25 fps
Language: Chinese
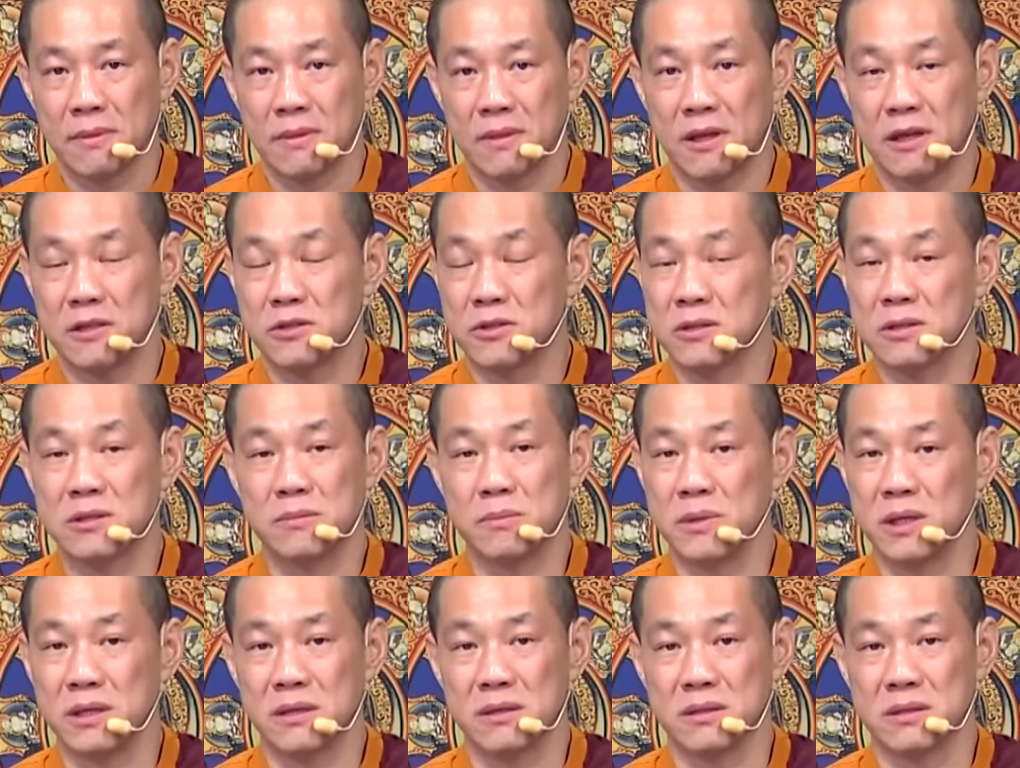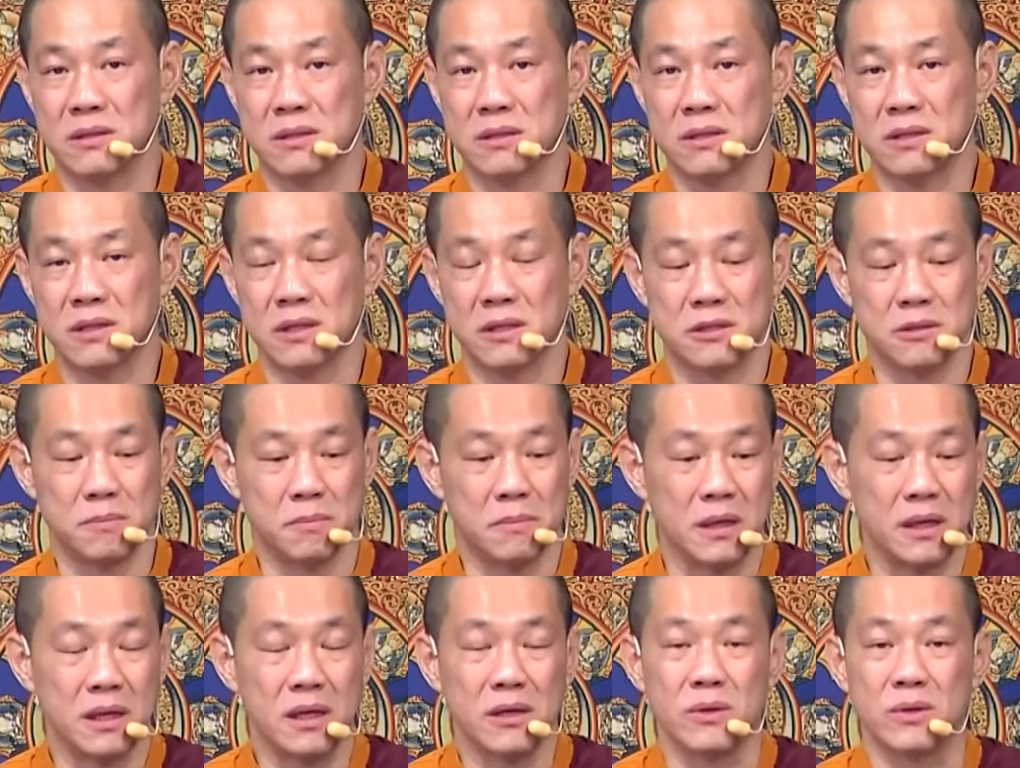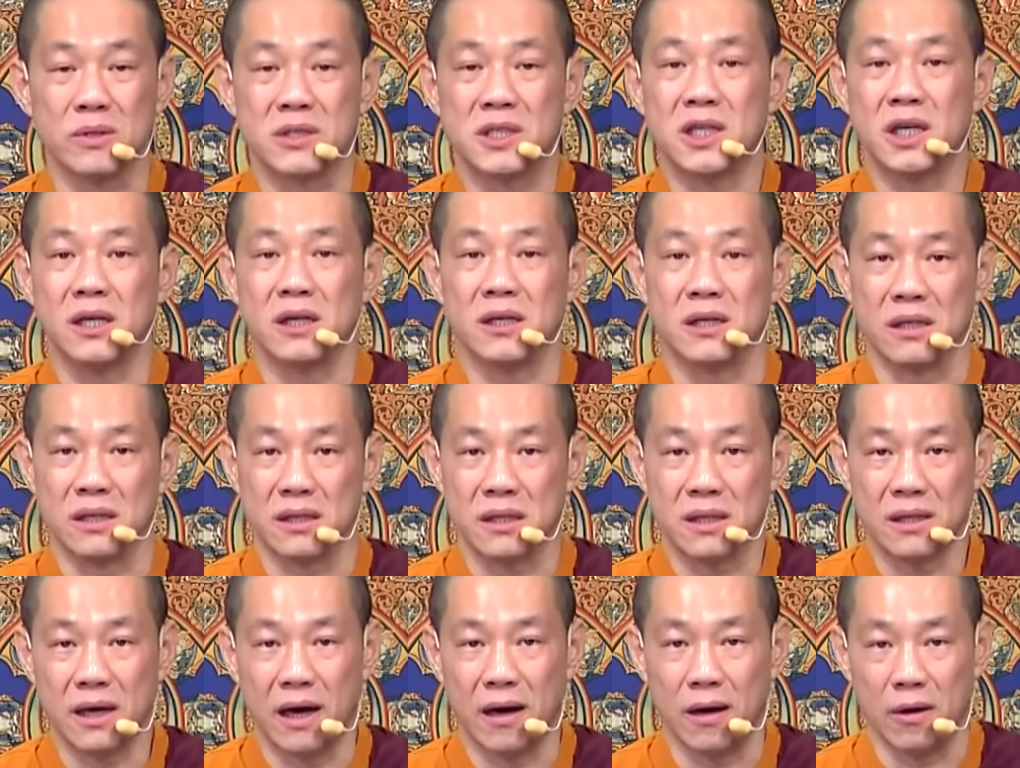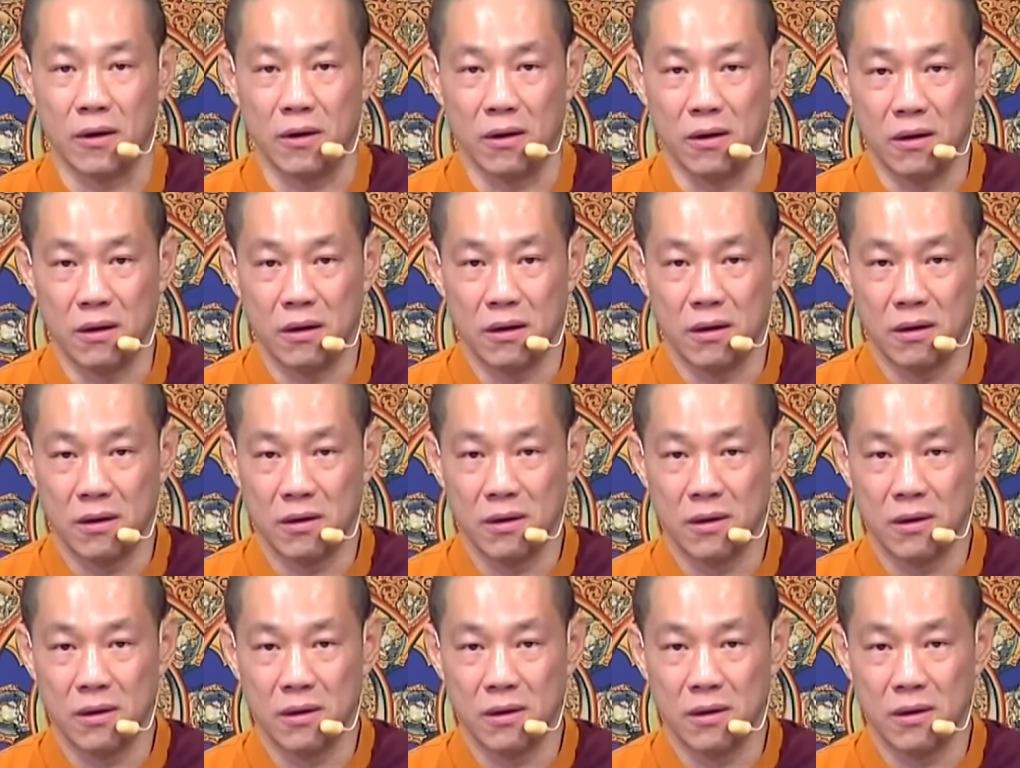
他就是没有持戒，就没有成道，